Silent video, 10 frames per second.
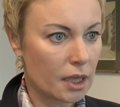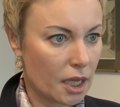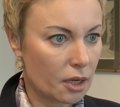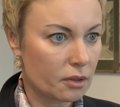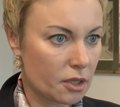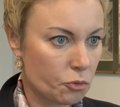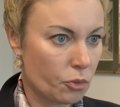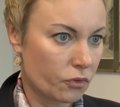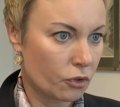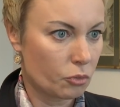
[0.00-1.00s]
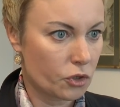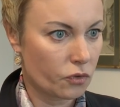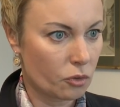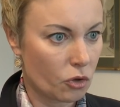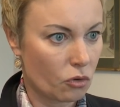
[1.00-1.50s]
tak też powinno być w
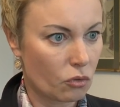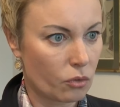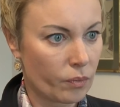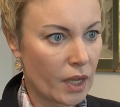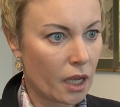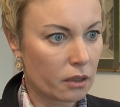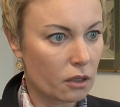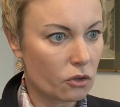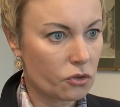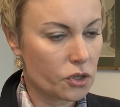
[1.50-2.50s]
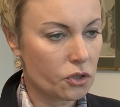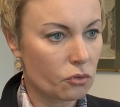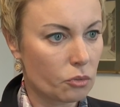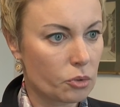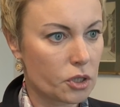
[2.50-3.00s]
tym roku. Ten rok
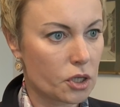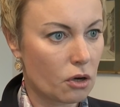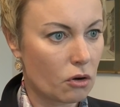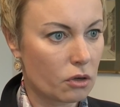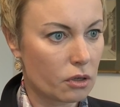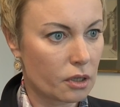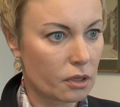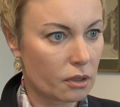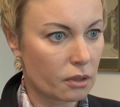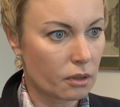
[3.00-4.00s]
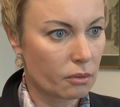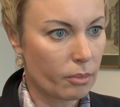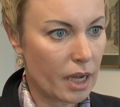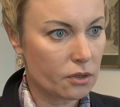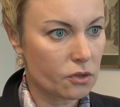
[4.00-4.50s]
zresztą to będzie rok
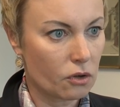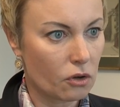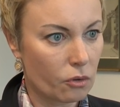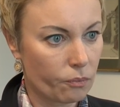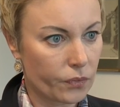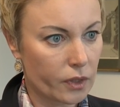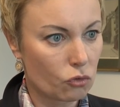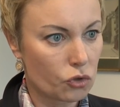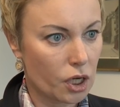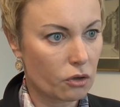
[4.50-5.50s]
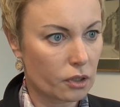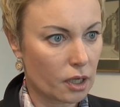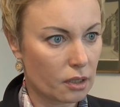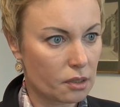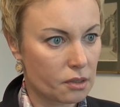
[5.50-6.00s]
bardzo dużej
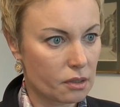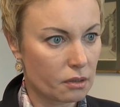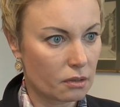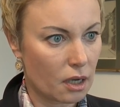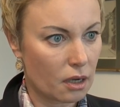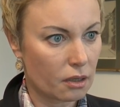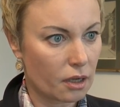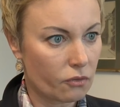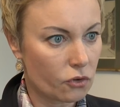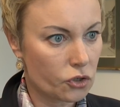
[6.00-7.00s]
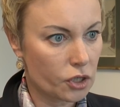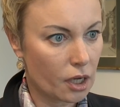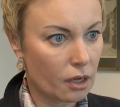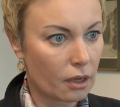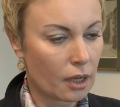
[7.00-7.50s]
kontraktacji na
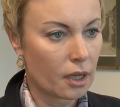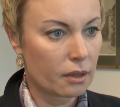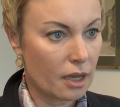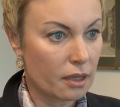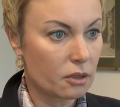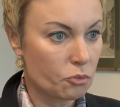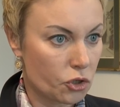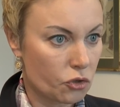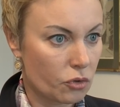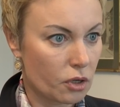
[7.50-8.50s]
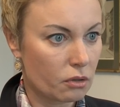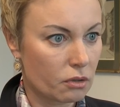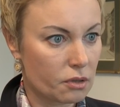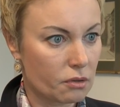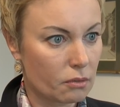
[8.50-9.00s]
Jaworznie, ten i przyszły rok
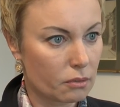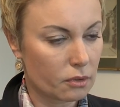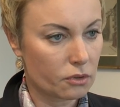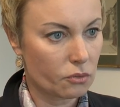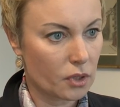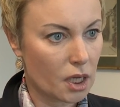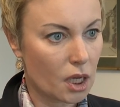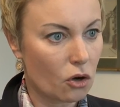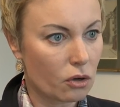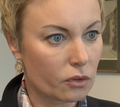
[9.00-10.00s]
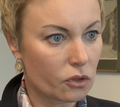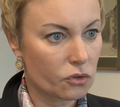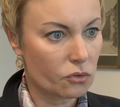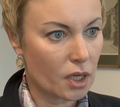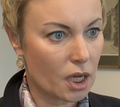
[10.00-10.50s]
to są, to są, takie, to
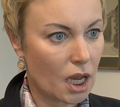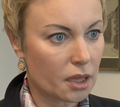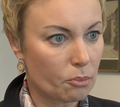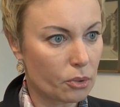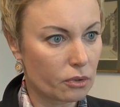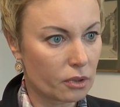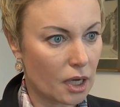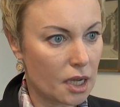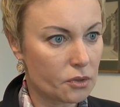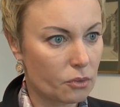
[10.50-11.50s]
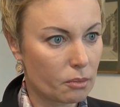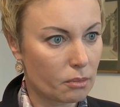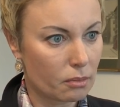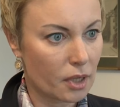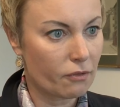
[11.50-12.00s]
są takie lata pod
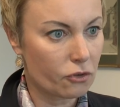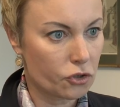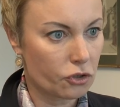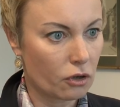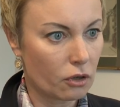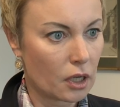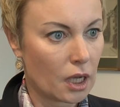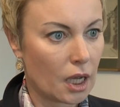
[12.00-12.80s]
hasłem Jawożno,